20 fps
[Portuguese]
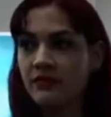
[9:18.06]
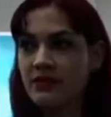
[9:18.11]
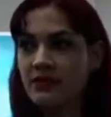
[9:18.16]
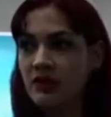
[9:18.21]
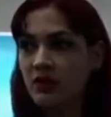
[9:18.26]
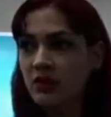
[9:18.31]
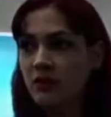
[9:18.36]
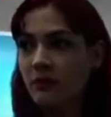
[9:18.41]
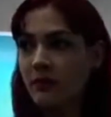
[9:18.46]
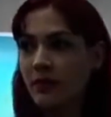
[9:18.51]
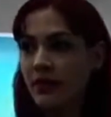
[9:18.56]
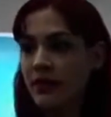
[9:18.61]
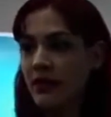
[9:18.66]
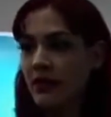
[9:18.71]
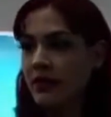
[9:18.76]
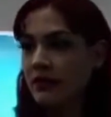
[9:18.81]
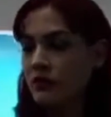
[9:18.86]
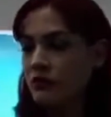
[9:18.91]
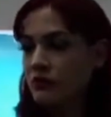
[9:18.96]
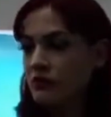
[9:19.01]
Você então,
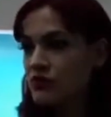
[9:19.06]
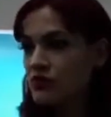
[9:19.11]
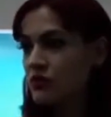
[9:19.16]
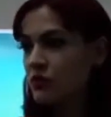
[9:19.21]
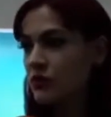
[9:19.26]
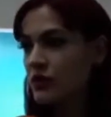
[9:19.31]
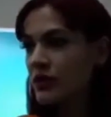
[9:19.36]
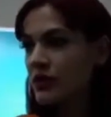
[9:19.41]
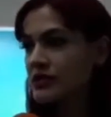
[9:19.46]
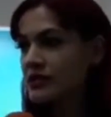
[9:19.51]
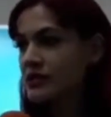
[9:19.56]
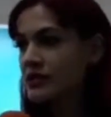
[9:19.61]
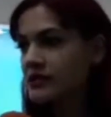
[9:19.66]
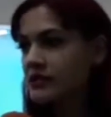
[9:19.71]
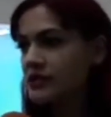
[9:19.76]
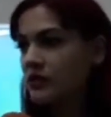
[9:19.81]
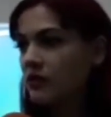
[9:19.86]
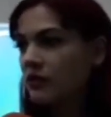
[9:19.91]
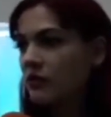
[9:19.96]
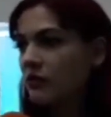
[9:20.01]
acompanha aí os dois que
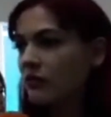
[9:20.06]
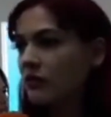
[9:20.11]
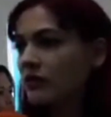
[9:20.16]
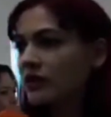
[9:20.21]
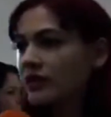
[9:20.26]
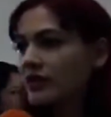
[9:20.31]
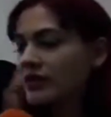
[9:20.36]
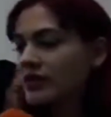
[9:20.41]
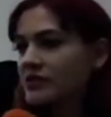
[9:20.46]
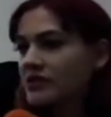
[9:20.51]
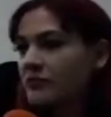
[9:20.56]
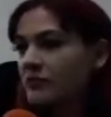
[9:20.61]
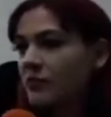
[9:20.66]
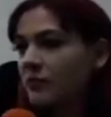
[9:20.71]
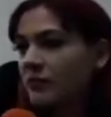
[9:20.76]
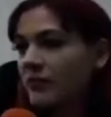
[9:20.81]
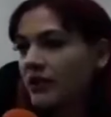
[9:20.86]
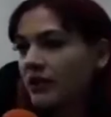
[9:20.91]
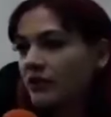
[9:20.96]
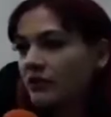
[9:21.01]
estão nesse
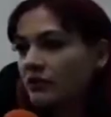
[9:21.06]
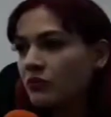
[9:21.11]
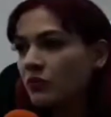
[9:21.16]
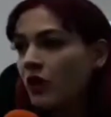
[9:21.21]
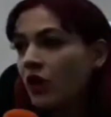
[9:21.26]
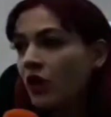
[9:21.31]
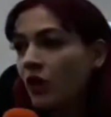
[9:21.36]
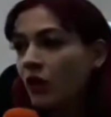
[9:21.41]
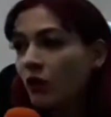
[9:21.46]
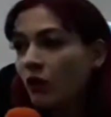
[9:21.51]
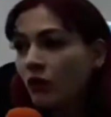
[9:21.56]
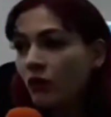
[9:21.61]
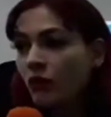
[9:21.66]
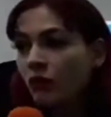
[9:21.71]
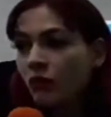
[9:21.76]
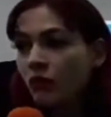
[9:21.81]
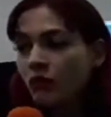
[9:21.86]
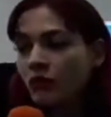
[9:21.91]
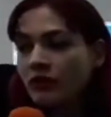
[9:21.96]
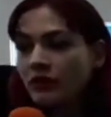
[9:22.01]
momento
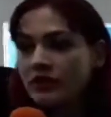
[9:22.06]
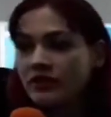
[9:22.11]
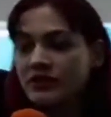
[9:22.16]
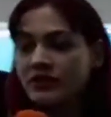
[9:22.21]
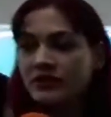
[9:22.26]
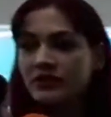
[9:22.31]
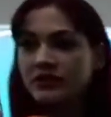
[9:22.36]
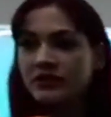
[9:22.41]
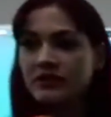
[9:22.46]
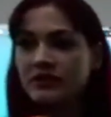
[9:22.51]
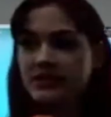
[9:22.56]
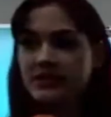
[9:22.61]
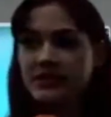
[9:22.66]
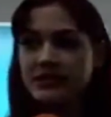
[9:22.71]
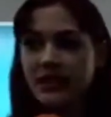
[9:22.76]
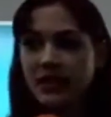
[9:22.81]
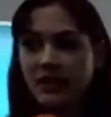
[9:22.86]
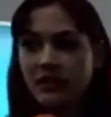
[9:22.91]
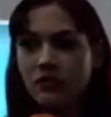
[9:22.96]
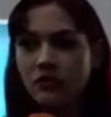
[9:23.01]
o que
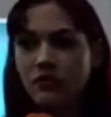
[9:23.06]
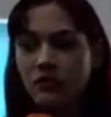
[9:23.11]
está